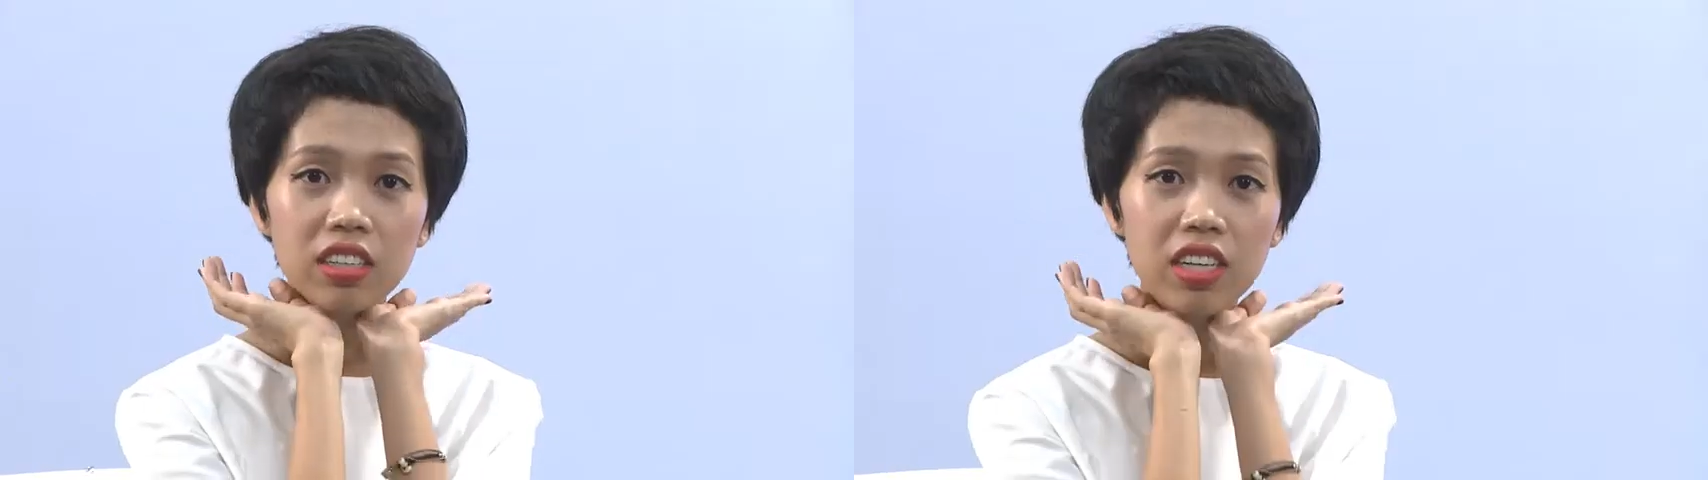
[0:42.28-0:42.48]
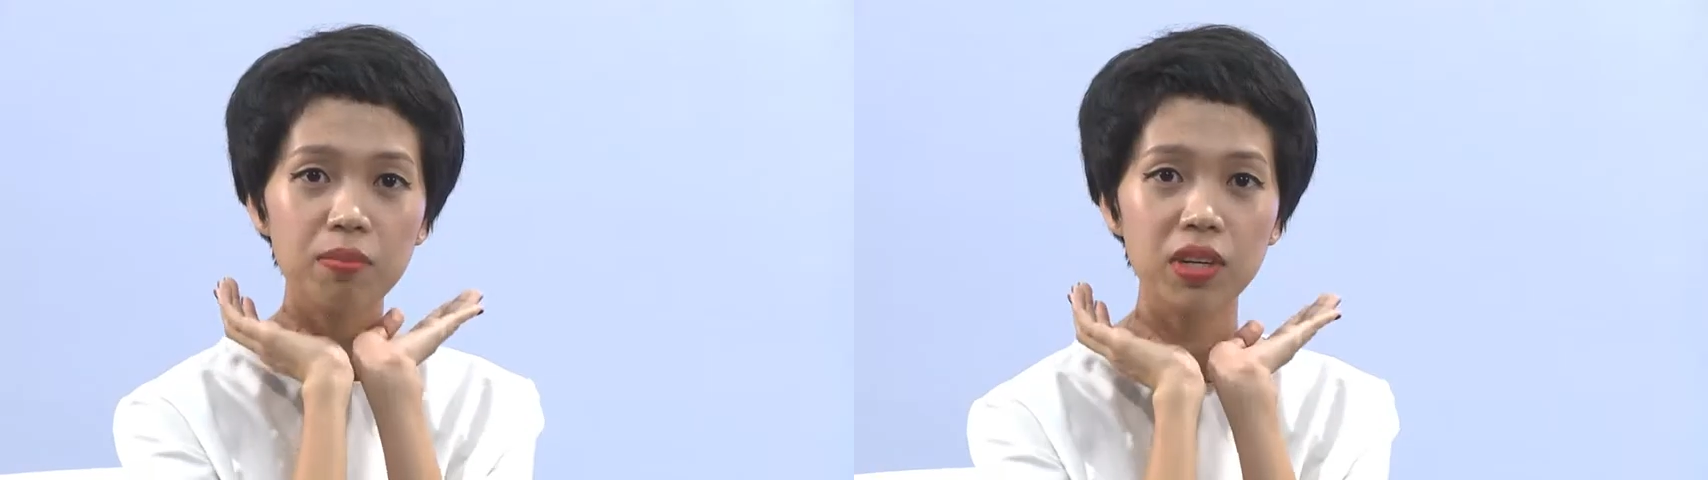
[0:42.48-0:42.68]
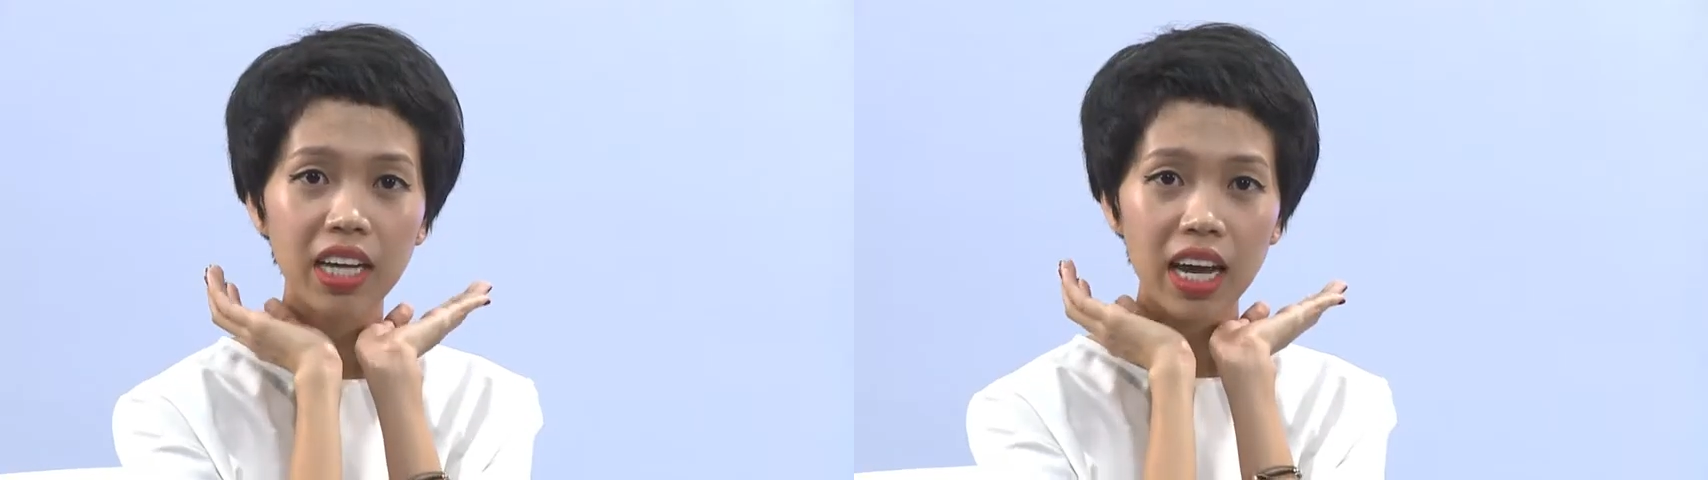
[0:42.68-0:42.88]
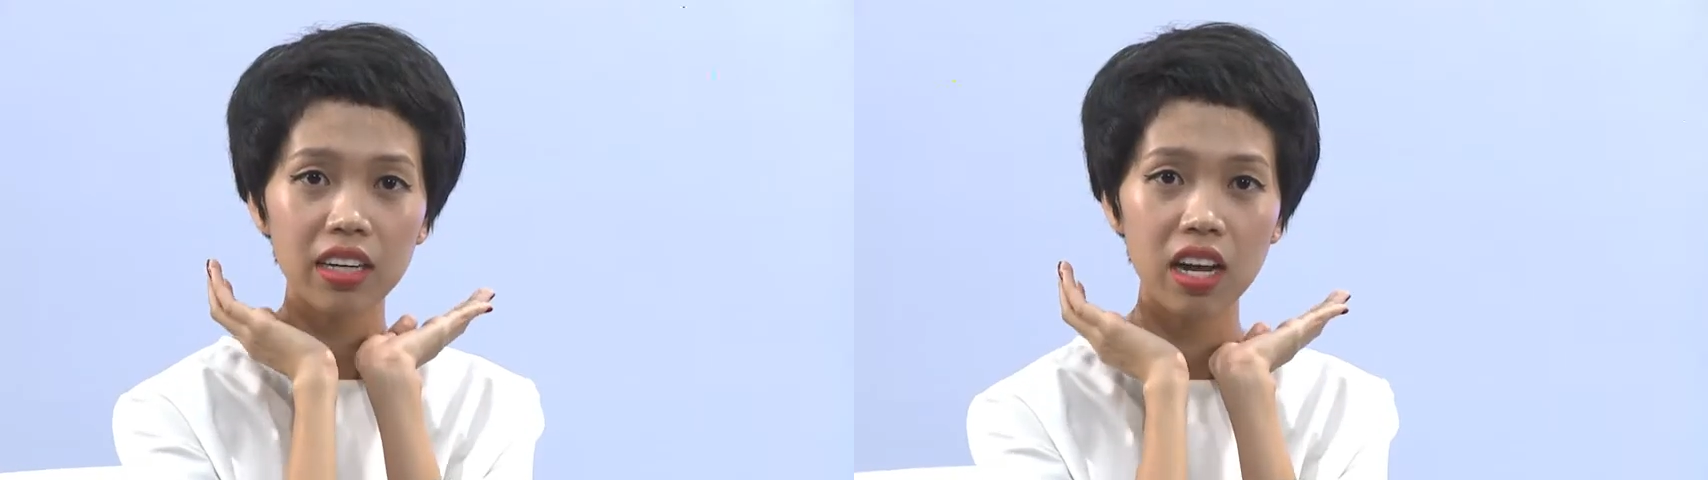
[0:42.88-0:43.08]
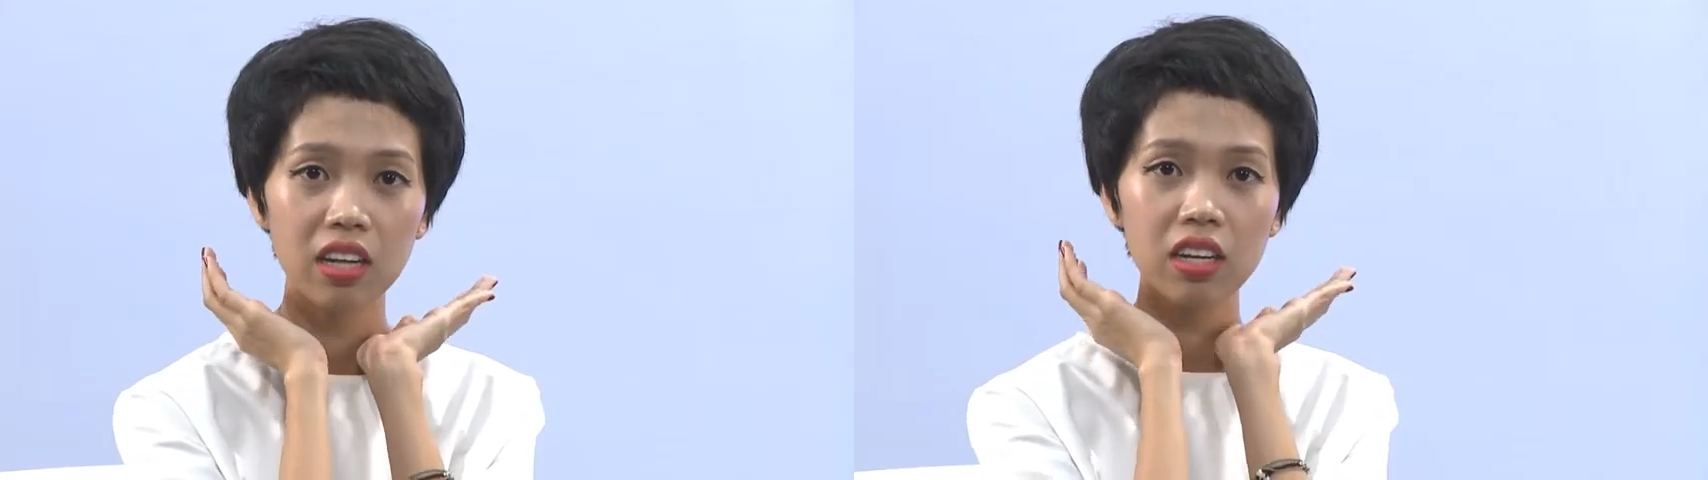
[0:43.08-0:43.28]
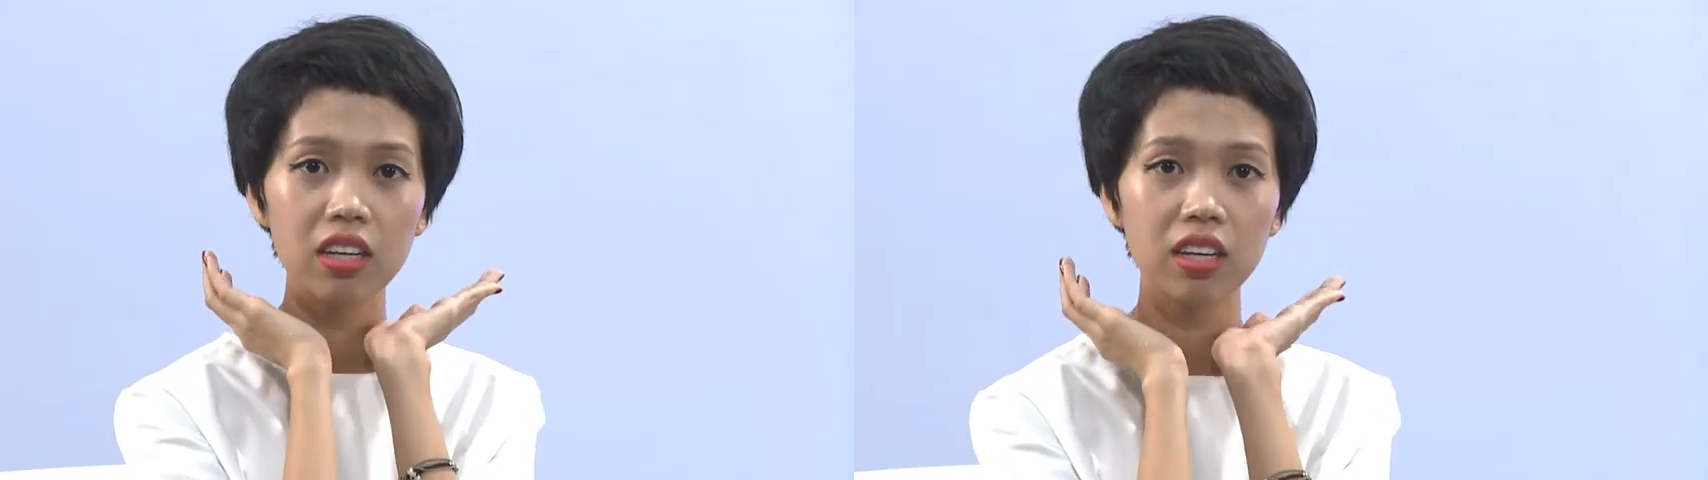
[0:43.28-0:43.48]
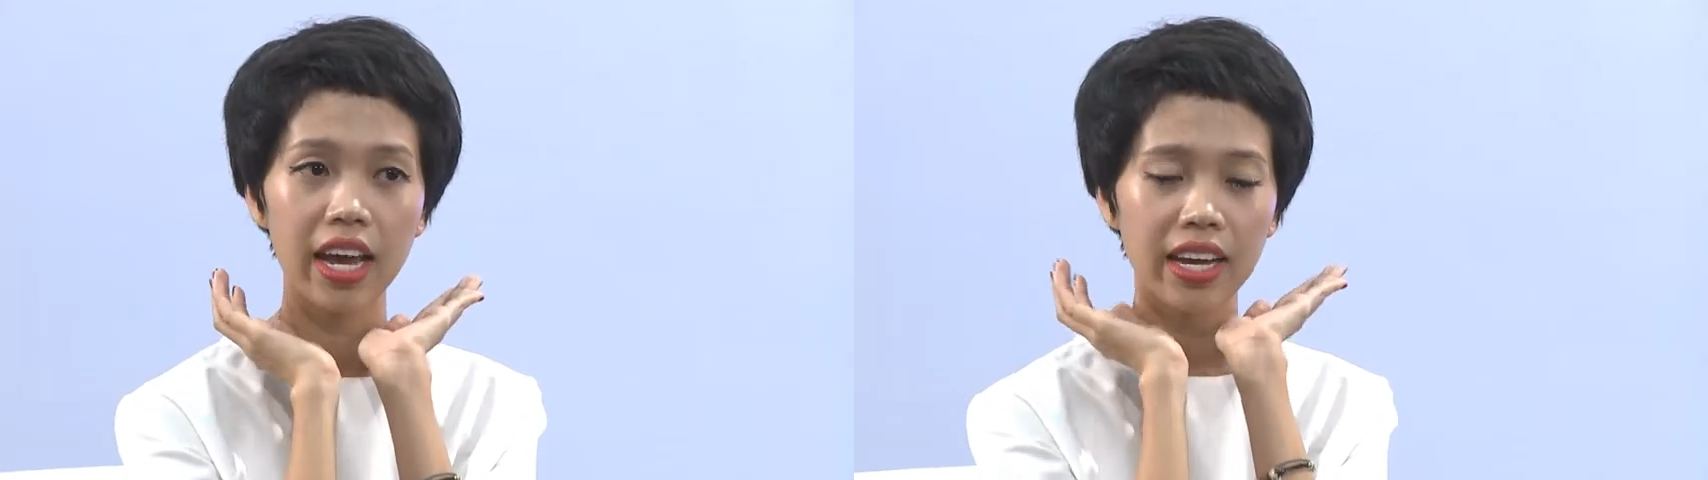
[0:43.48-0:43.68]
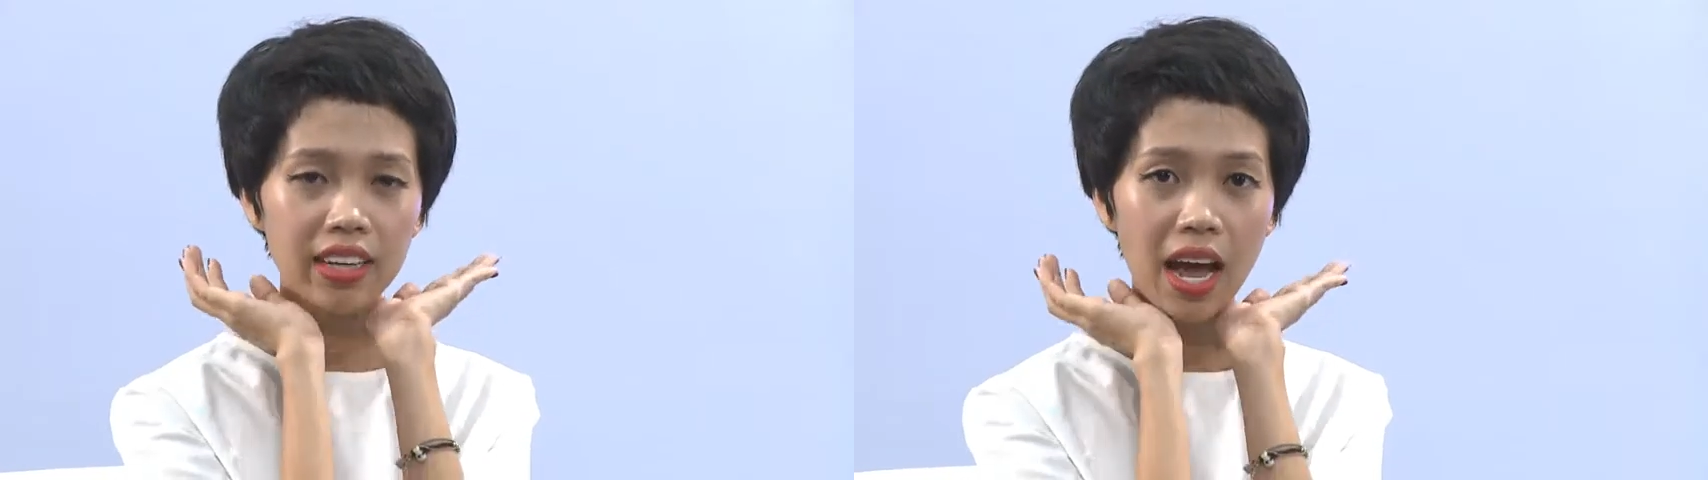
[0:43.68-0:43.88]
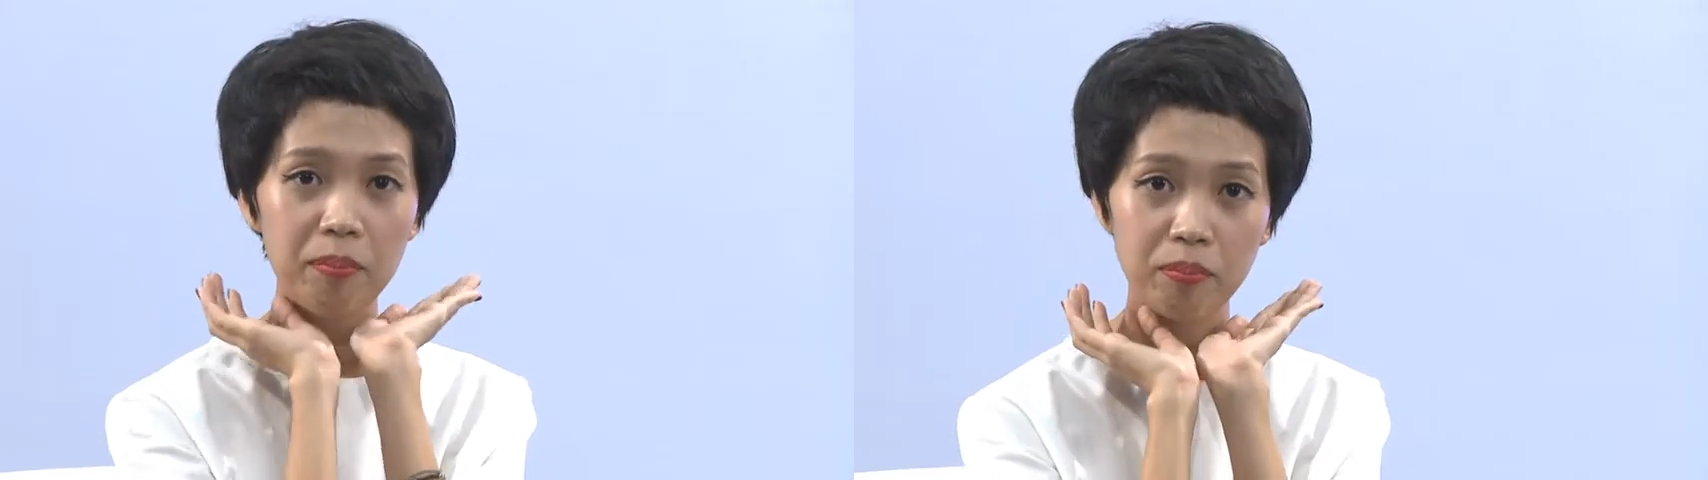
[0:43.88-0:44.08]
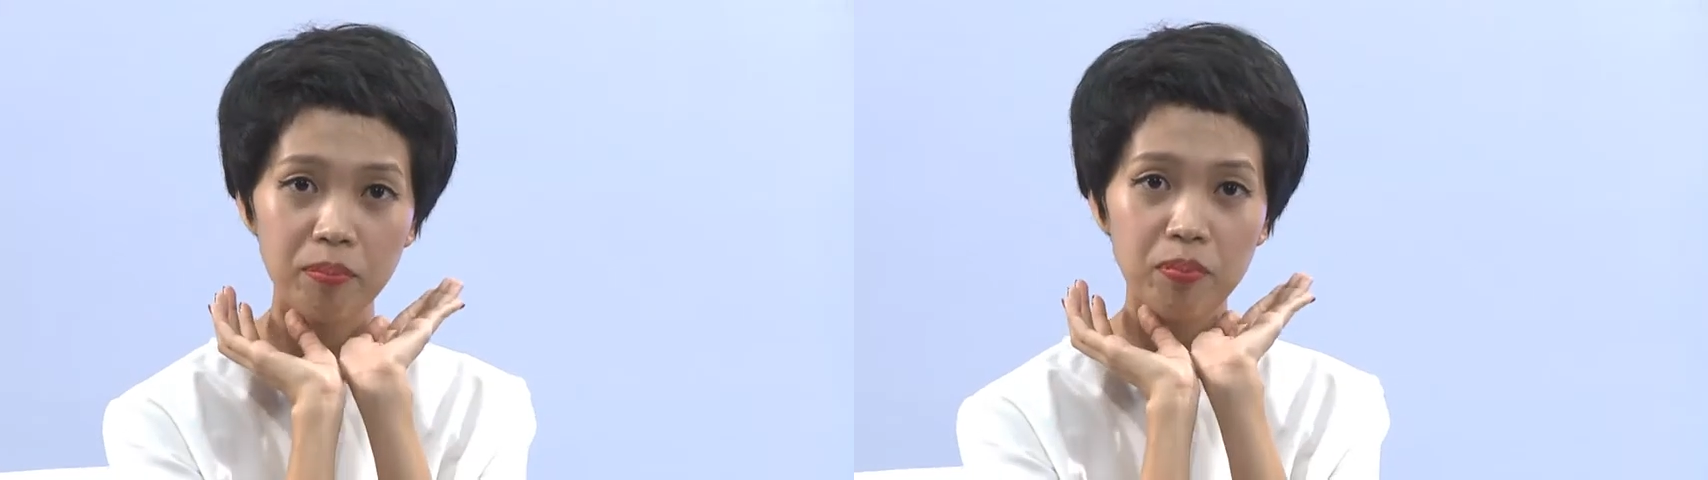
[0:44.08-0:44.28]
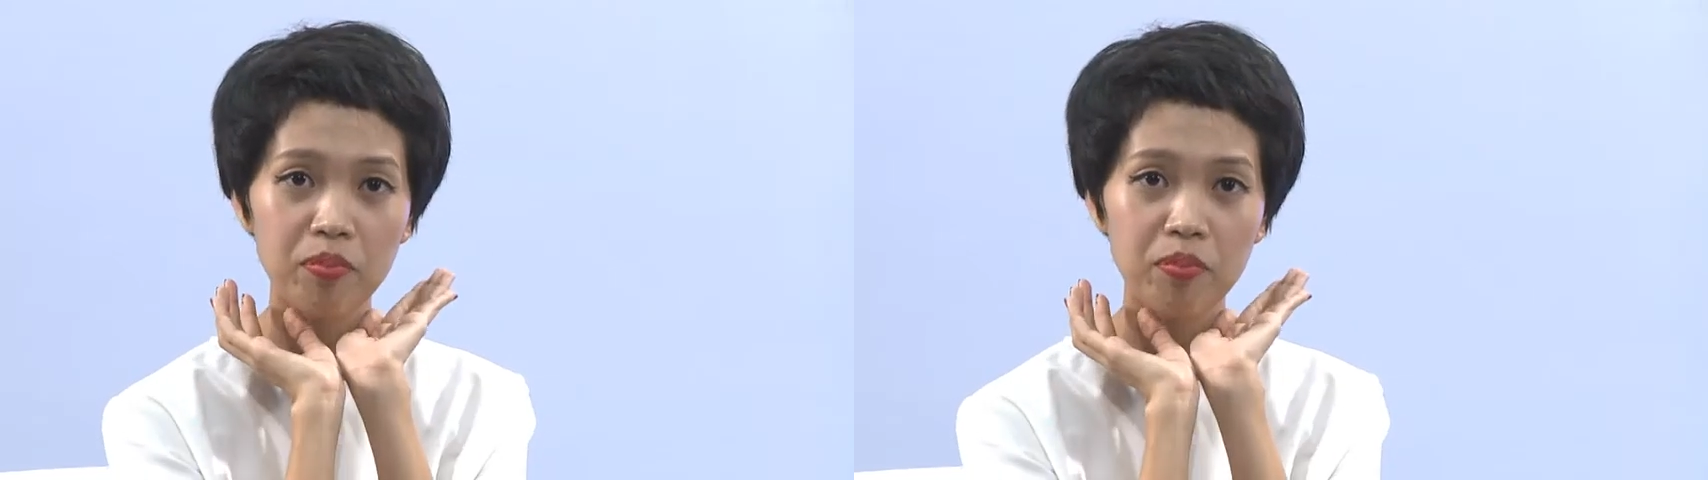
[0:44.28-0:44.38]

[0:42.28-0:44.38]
thì mình cắt đến ngang cầm